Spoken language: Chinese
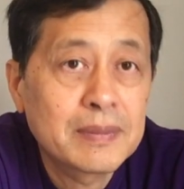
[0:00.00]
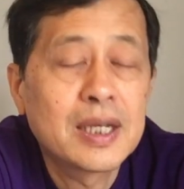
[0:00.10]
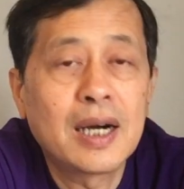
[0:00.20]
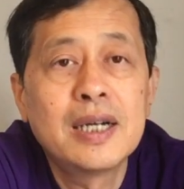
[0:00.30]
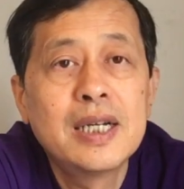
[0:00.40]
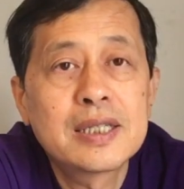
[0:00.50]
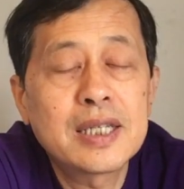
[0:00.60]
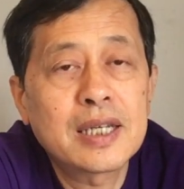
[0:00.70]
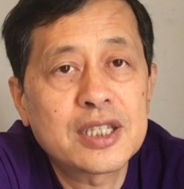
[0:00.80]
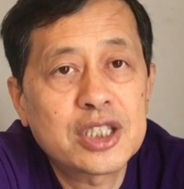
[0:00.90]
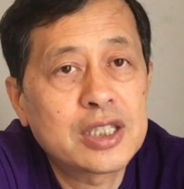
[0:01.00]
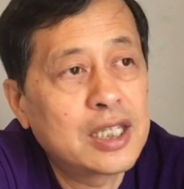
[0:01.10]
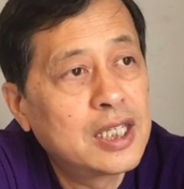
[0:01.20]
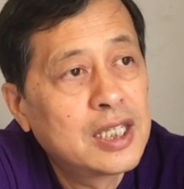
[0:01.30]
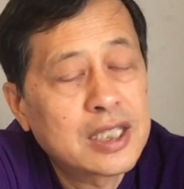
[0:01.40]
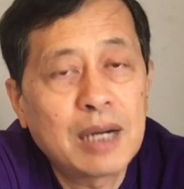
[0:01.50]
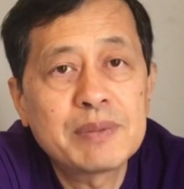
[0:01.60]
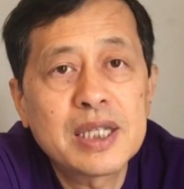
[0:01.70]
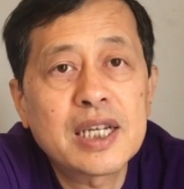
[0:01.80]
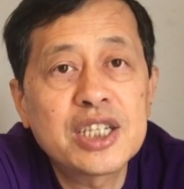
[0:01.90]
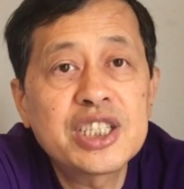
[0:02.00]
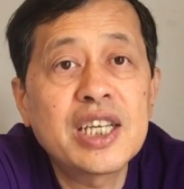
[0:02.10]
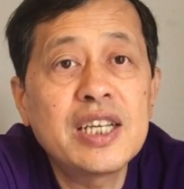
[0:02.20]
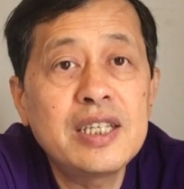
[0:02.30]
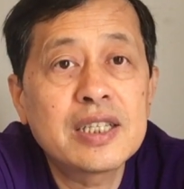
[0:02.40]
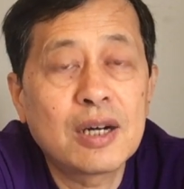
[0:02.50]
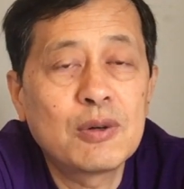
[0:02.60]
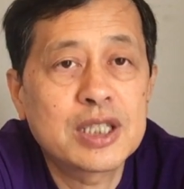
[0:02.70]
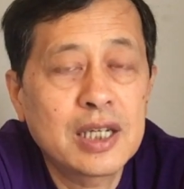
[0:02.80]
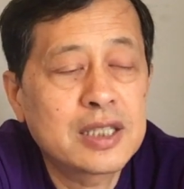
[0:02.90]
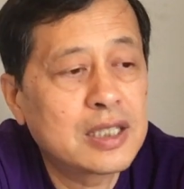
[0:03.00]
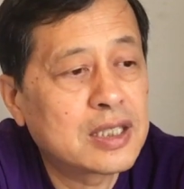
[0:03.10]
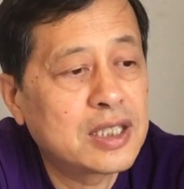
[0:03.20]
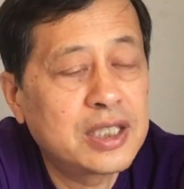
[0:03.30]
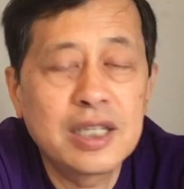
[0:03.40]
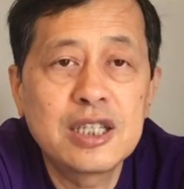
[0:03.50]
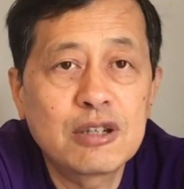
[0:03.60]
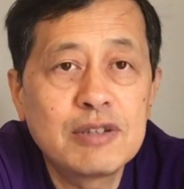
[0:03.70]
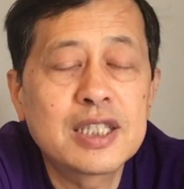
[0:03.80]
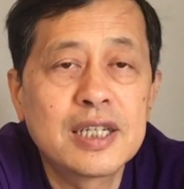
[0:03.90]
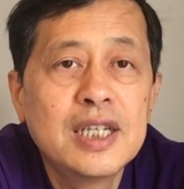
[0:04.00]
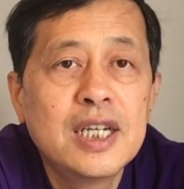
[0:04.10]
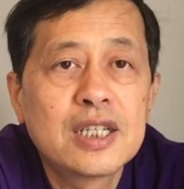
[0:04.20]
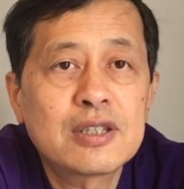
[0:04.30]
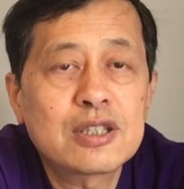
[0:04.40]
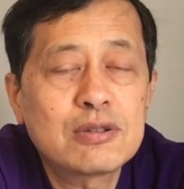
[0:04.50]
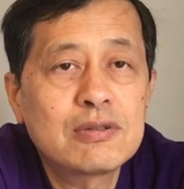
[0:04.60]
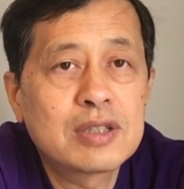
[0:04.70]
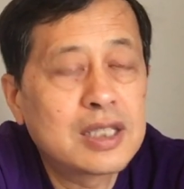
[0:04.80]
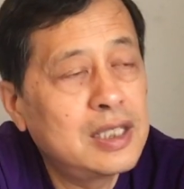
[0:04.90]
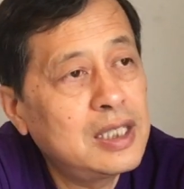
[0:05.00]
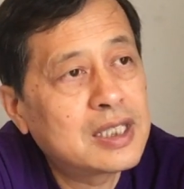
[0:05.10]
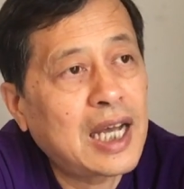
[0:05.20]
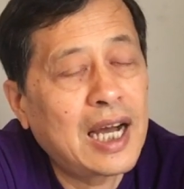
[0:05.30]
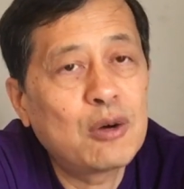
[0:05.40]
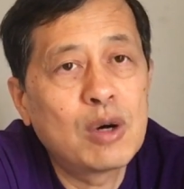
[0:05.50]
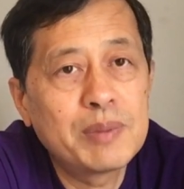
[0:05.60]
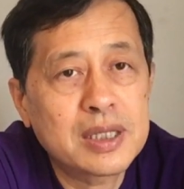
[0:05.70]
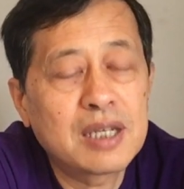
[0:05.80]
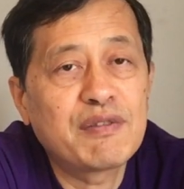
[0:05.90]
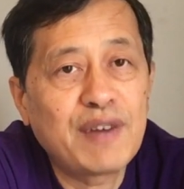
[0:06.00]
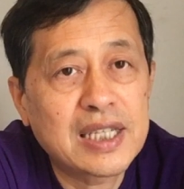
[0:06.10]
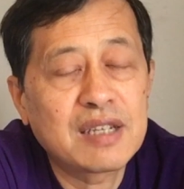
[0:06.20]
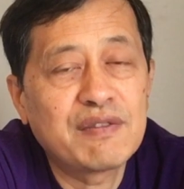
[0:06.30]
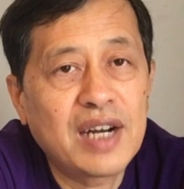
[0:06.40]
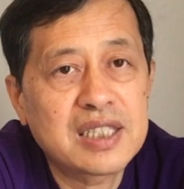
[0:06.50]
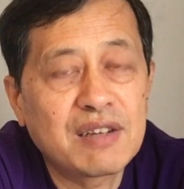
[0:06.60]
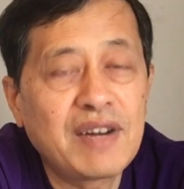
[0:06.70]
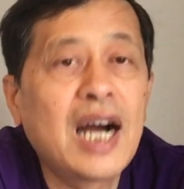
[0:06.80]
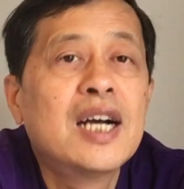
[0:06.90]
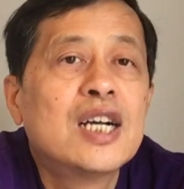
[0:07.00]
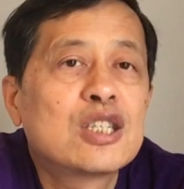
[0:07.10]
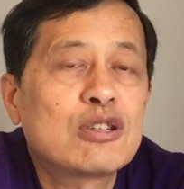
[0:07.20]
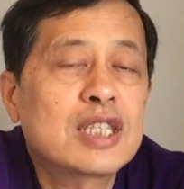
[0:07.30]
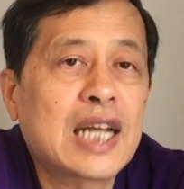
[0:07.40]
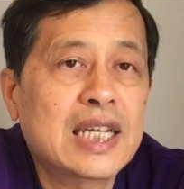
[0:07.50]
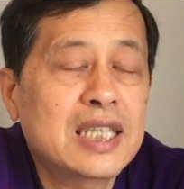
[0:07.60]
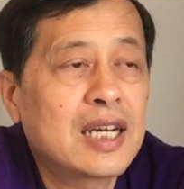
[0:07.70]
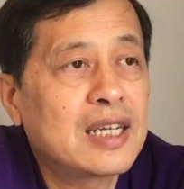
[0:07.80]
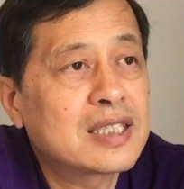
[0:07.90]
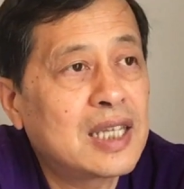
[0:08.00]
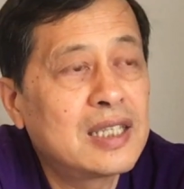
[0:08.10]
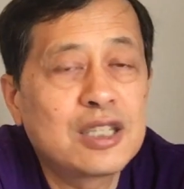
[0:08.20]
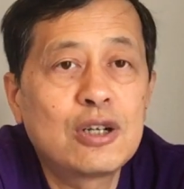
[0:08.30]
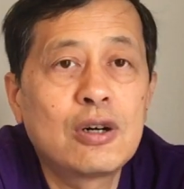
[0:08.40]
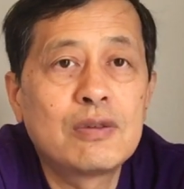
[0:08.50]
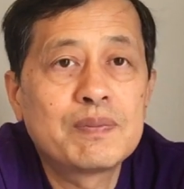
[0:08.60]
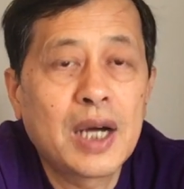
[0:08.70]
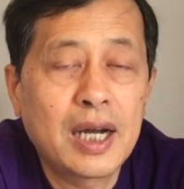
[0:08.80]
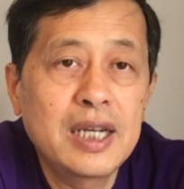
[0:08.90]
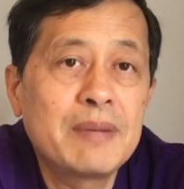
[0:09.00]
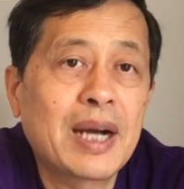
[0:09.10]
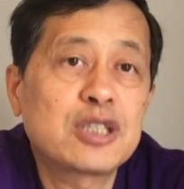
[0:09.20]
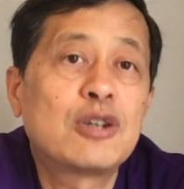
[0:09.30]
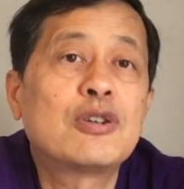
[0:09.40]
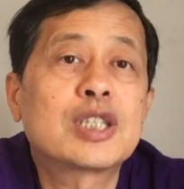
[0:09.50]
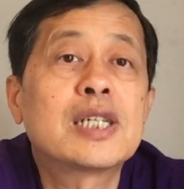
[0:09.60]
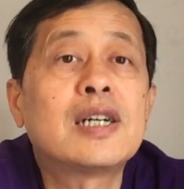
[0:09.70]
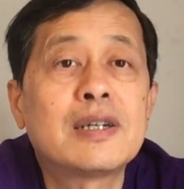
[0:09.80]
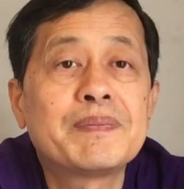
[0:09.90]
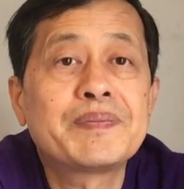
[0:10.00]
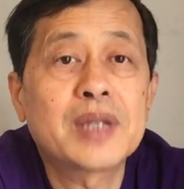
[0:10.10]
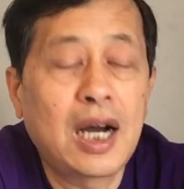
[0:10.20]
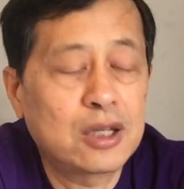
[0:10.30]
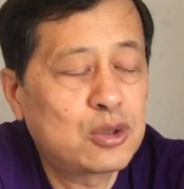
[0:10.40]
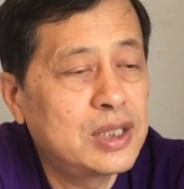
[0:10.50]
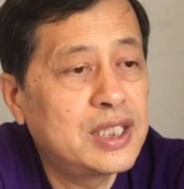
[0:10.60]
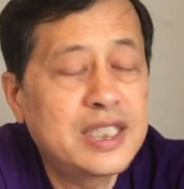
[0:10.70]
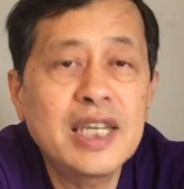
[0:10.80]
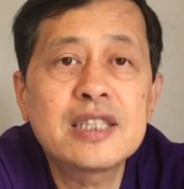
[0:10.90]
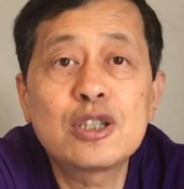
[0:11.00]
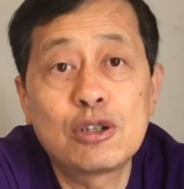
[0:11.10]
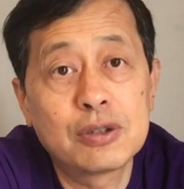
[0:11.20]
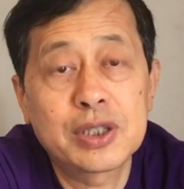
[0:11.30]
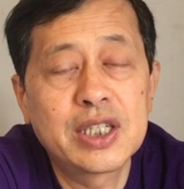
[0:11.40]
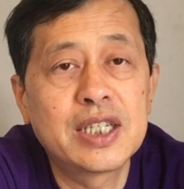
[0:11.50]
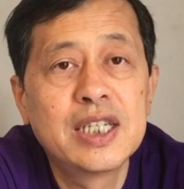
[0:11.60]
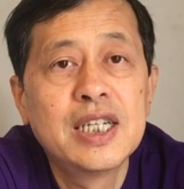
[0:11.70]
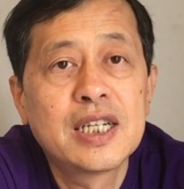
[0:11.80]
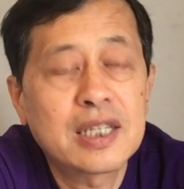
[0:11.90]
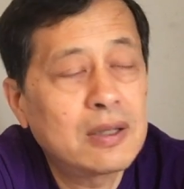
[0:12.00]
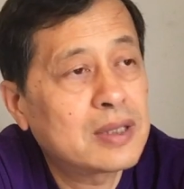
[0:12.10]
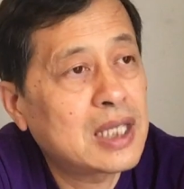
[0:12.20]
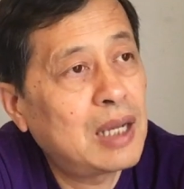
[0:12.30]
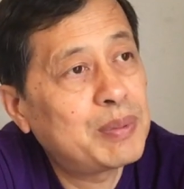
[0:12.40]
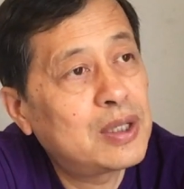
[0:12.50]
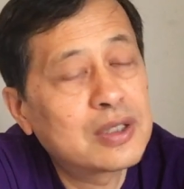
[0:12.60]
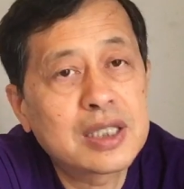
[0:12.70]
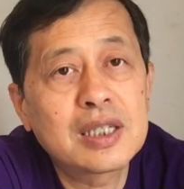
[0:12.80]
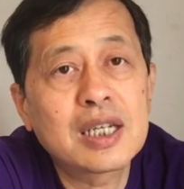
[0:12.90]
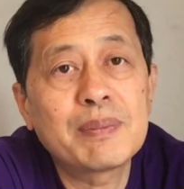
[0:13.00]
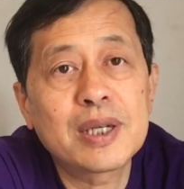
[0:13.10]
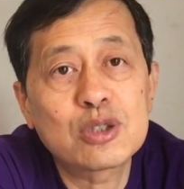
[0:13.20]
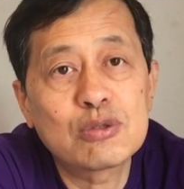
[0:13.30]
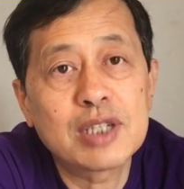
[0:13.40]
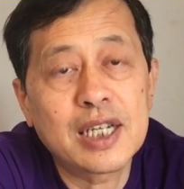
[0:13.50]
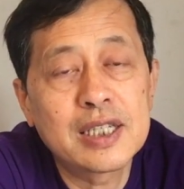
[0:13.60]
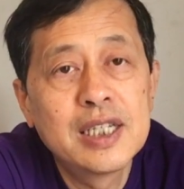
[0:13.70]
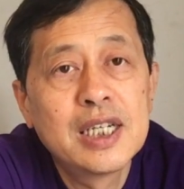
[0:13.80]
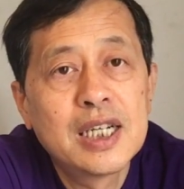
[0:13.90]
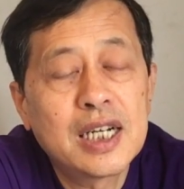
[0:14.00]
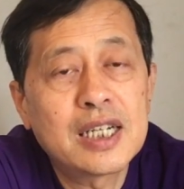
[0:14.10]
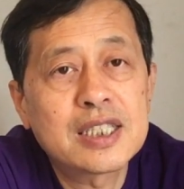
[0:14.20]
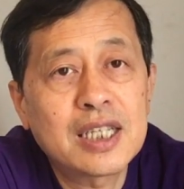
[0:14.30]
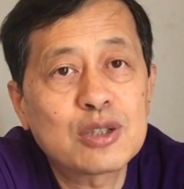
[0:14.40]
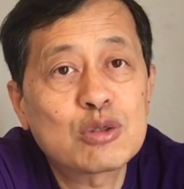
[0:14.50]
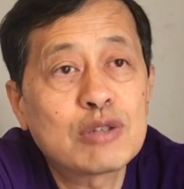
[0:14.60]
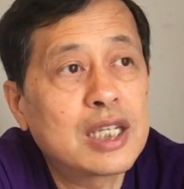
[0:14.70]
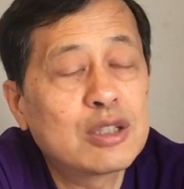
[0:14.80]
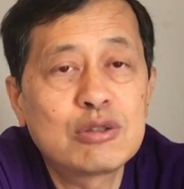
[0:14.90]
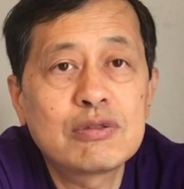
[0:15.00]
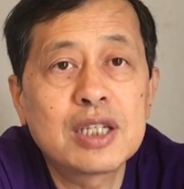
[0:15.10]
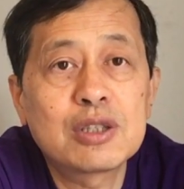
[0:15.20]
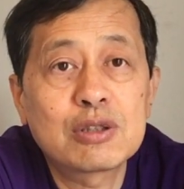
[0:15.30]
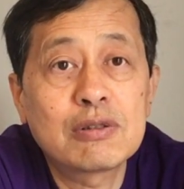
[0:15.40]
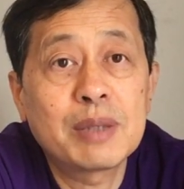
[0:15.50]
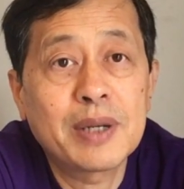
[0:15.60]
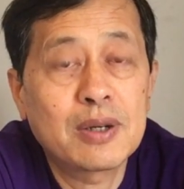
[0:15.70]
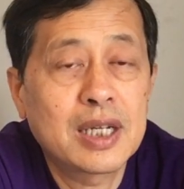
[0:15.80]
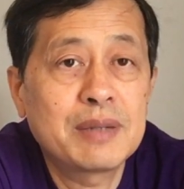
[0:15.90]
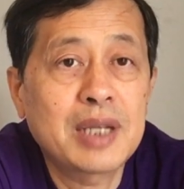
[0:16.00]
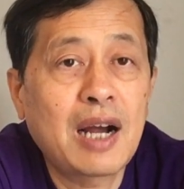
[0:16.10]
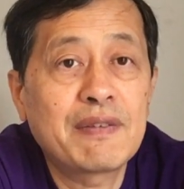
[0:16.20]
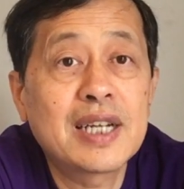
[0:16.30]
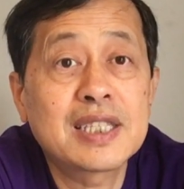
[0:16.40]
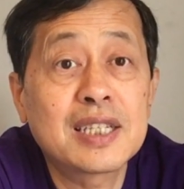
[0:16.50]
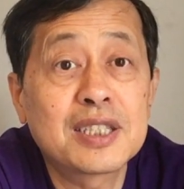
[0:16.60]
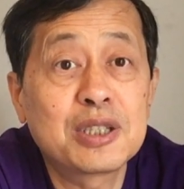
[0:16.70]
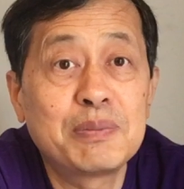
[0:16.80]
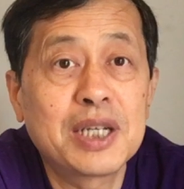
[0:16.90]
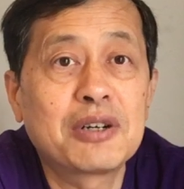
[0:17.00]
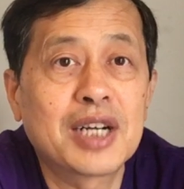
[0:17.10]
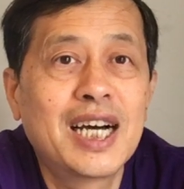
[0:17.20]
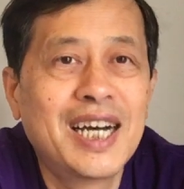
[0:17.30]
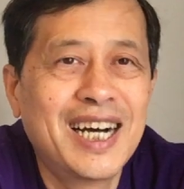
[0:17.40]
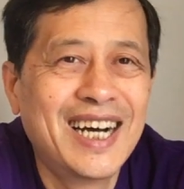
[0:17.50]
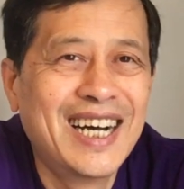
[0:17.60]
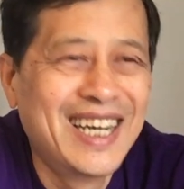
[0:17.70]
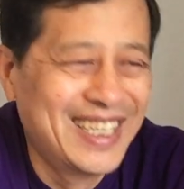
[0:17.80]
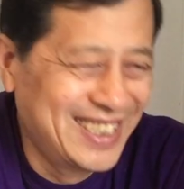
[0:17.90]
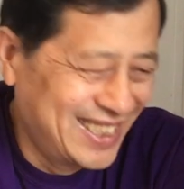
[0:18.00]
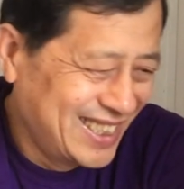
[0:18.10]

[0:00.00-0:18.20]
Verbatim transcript: 啊。这个是他们那个协议的，我相信是个协议的规则，所以中共这一直喊我们要惩罚、惩罚、惩罚。所以打下梁山以后啊，立马就后撤啊，瞬间就后撤。他如果再不后撤，那边苏联呃前苏联的军队就从那边过来，那么阿富汗战争就没有了，